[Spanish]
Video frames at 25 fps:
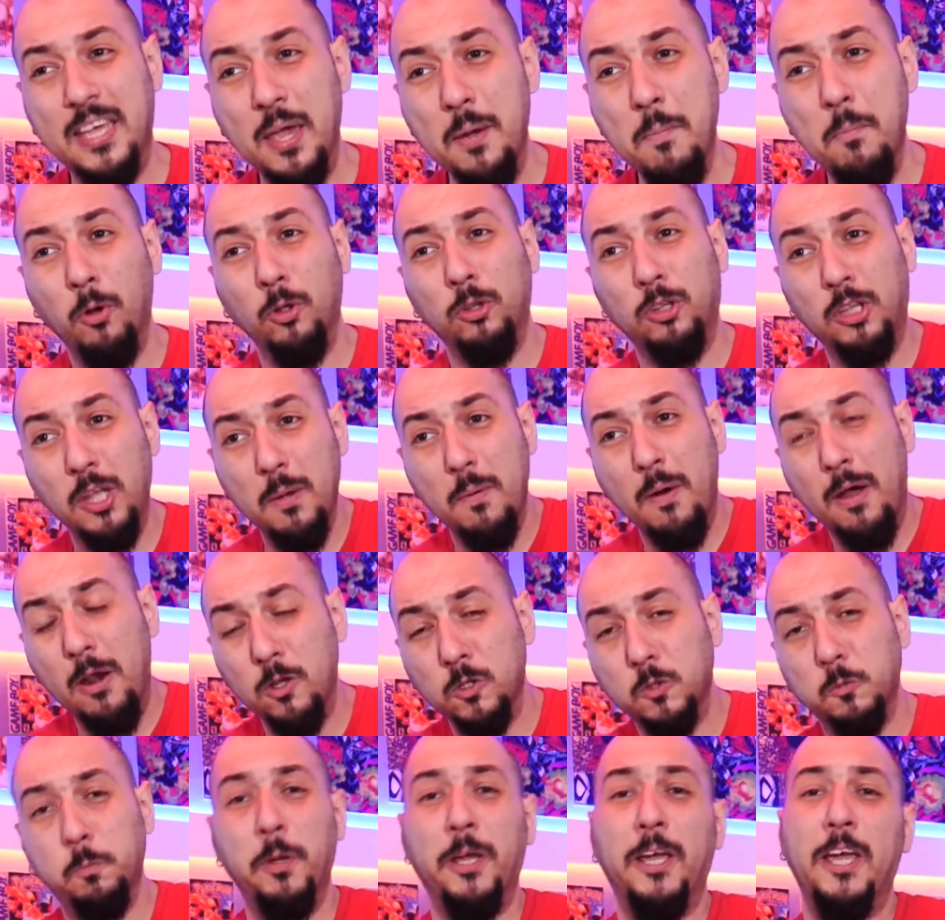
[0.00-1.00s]
que motiva a
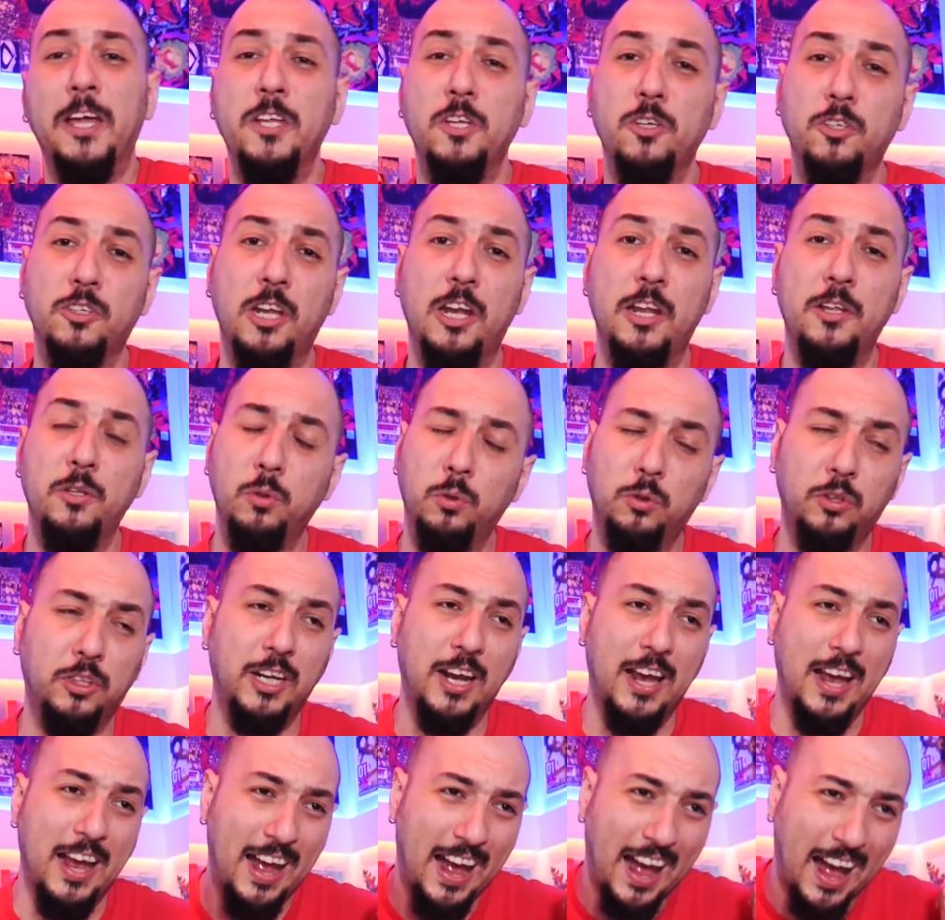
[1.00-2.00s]
los pequeños de la
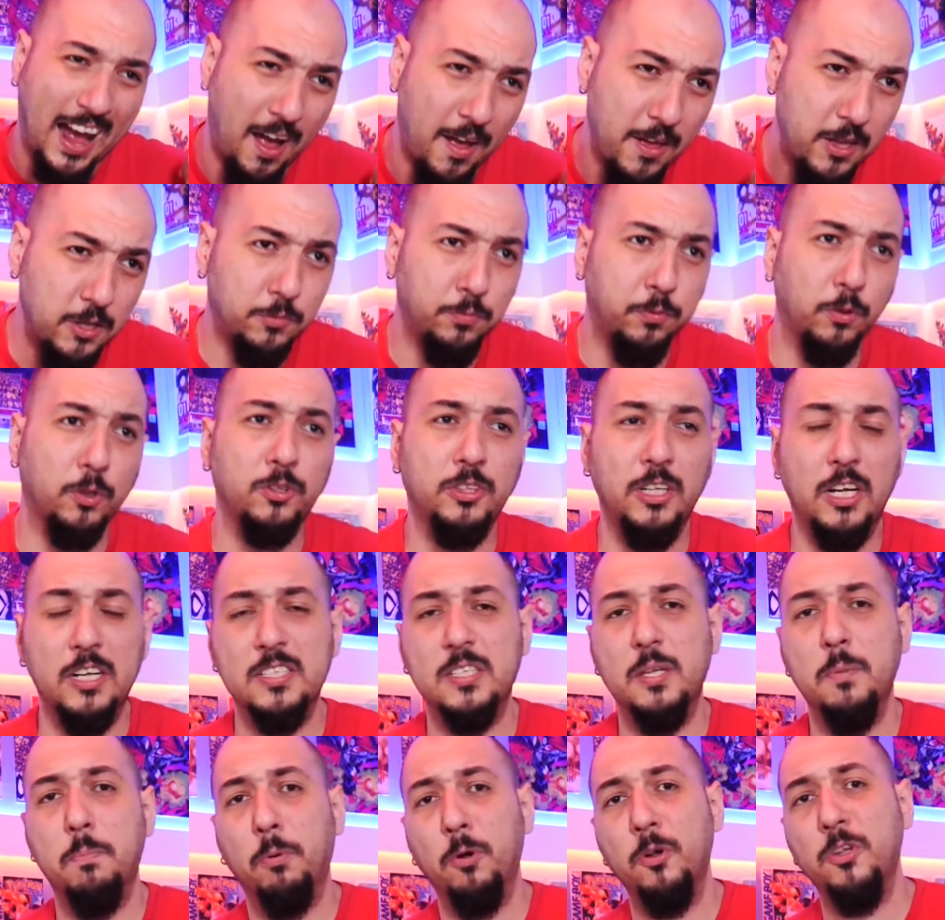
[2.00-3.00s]
industria a
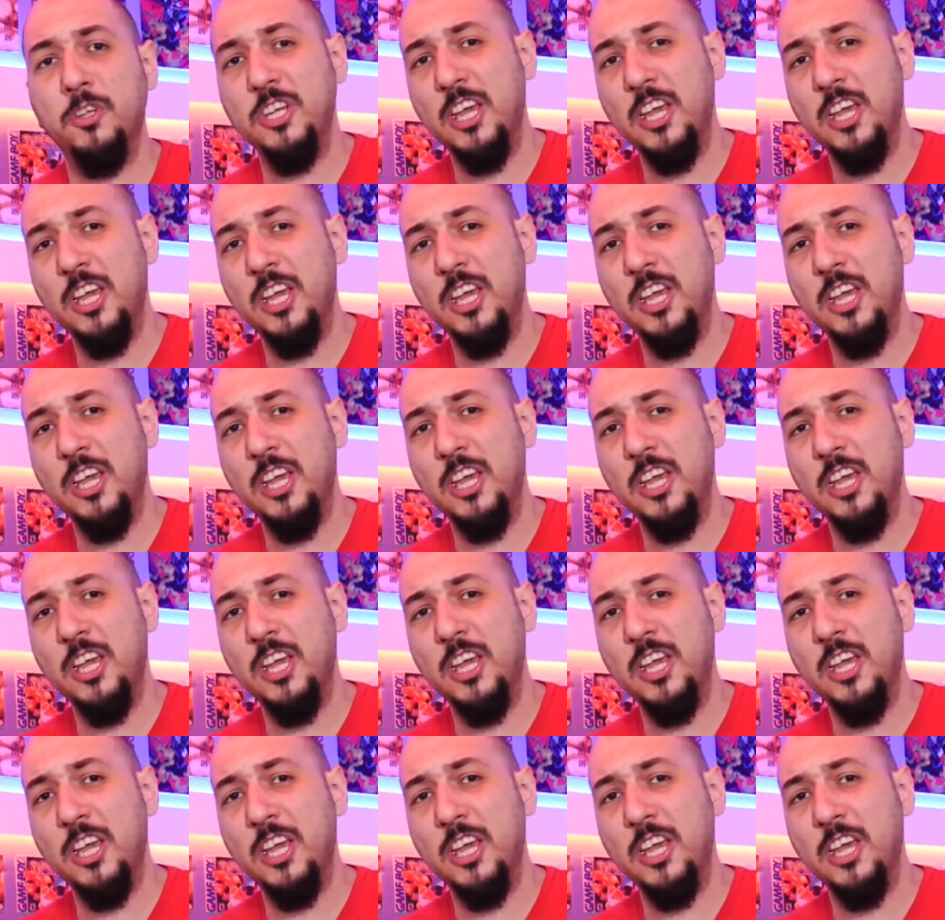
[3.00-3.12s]
esforzarse por